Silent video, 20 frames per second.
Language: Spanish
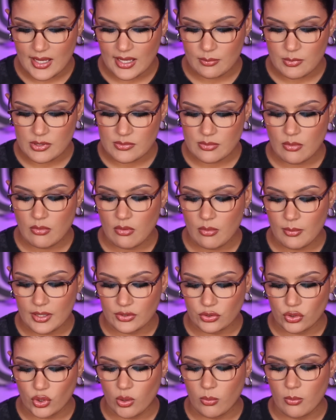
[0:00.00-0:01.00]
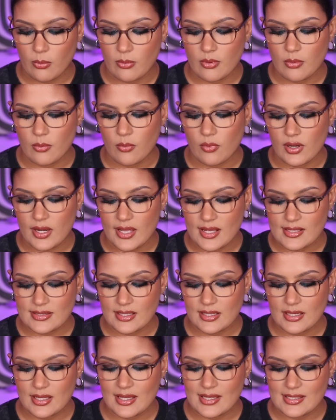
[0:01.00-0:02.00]
el, mismo momento como me
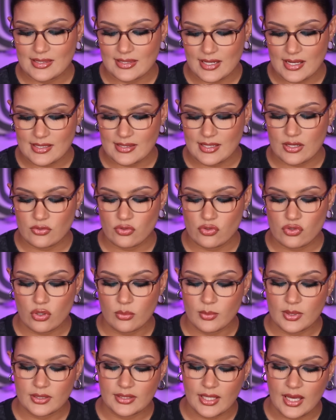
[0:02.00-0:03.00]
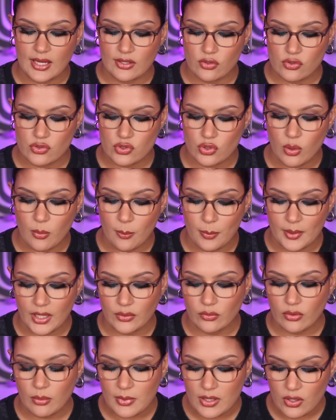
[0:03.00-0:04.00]
molestan y estresan esos comentarios,
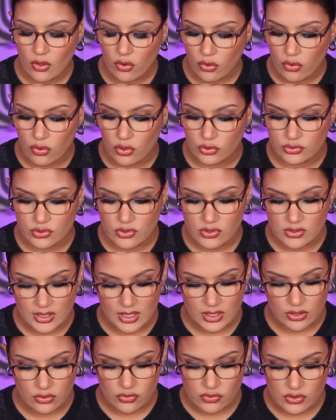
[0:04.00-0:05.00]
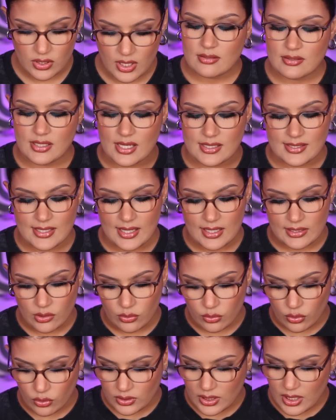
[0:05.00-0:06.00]
comparando a mi hijo con otros niños, ya sean
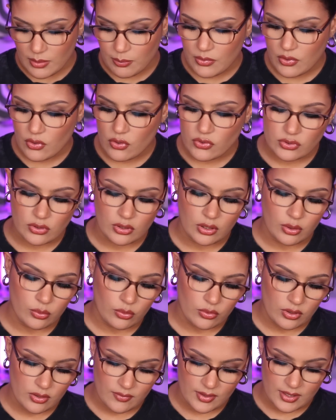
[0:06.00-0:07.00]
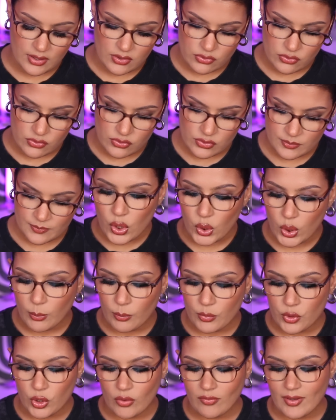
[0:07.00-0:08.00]
neurotípicos o neurodiversos.
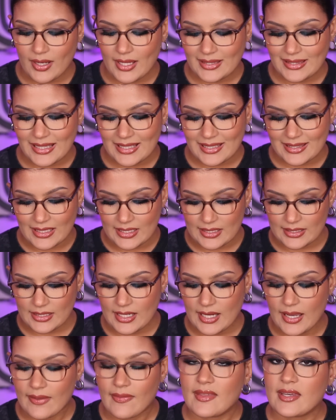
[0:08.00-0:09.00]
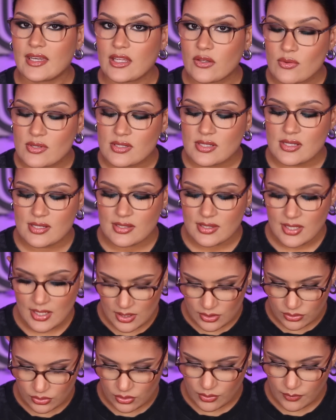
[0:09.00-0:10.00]
Como no va a entender que cada niño es
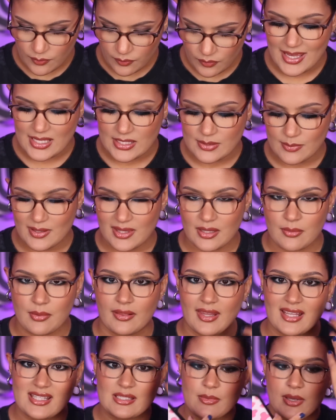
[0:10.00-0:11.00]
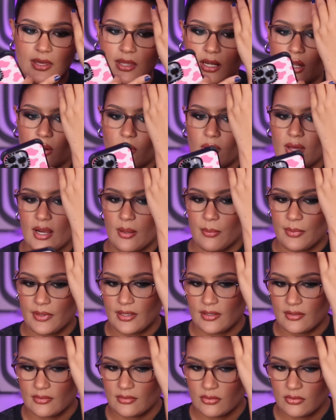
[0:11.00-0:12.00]
distinto, es, de verdad se me engranoja la
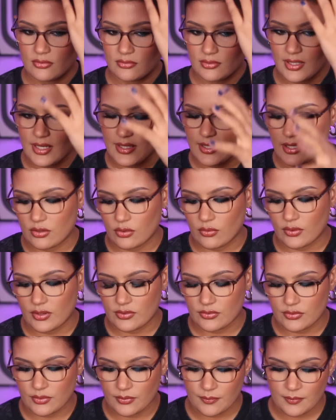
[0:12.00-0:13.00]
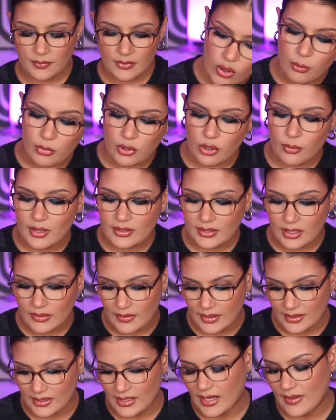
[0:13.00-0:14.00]
piel leyendo esto. Como no va a
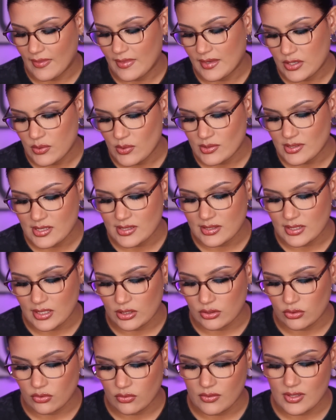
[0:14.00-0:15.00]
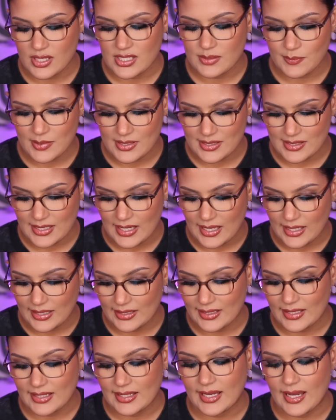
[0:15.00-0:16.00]
entender que cada niño es distinto,
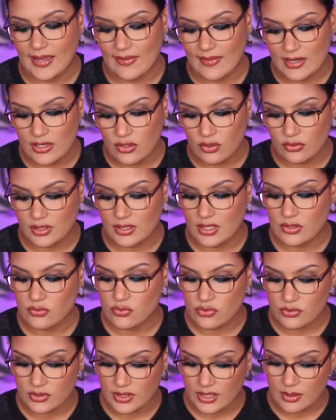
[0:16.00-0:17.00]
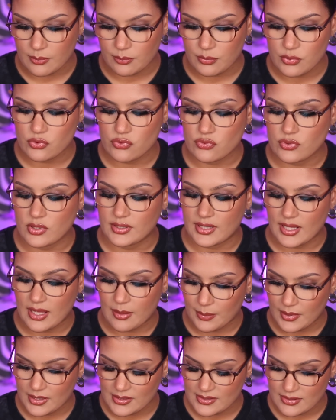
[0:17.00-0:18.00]
especial, cada niño tiene sus tiempos, sus
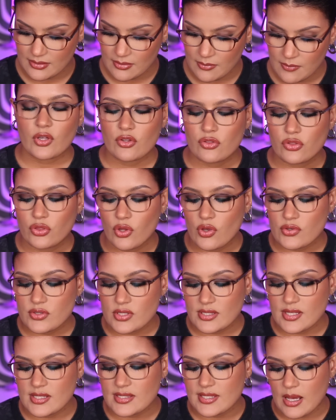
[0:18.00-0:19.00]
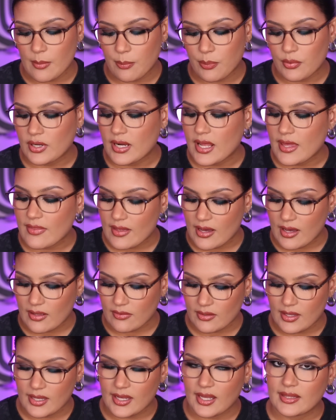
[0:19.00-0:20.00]
etapas, no sé si sea por la
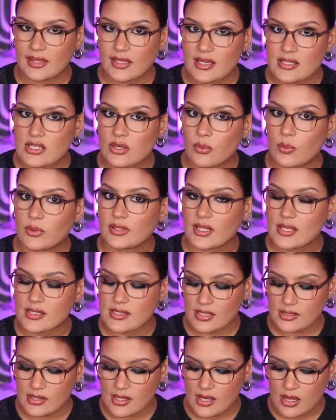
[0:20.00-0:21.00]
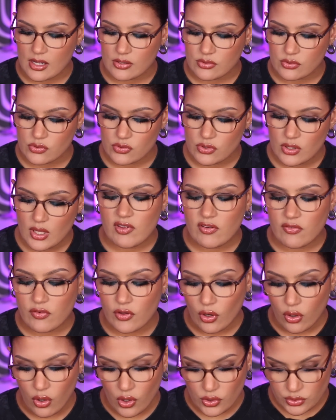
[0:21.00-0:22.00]
edad, ella tiene 57 años,
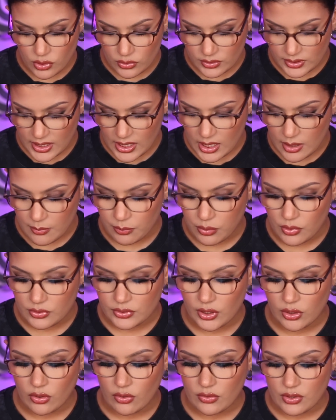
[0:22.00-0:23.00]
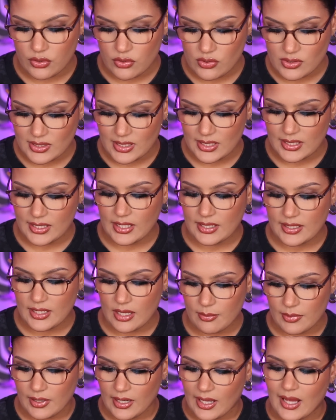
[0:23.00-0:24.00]
vivió otro tiempo donde los niños tenían que
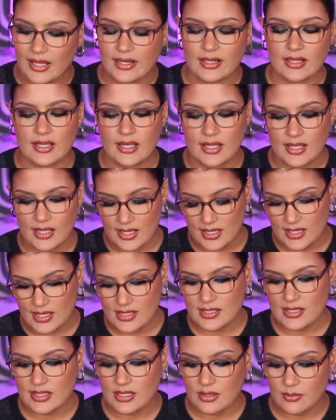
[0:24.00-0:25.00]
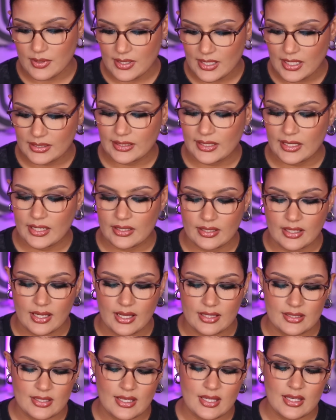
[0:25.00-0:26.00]
hablar, leer, escribir a tal
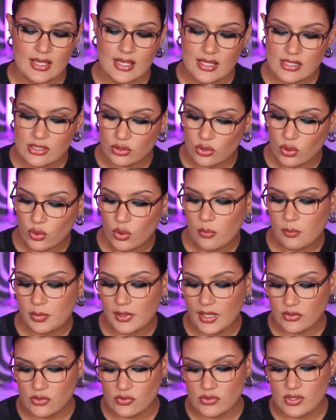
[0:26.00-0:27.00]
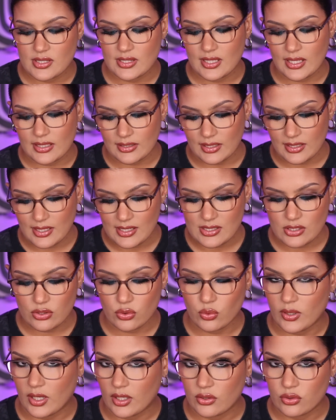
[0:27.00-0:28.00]
edad y si no cumplían sus estándares
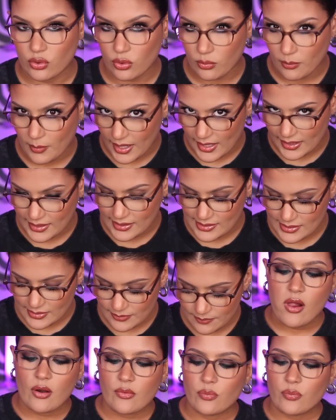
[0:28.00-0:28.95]
no eran normales.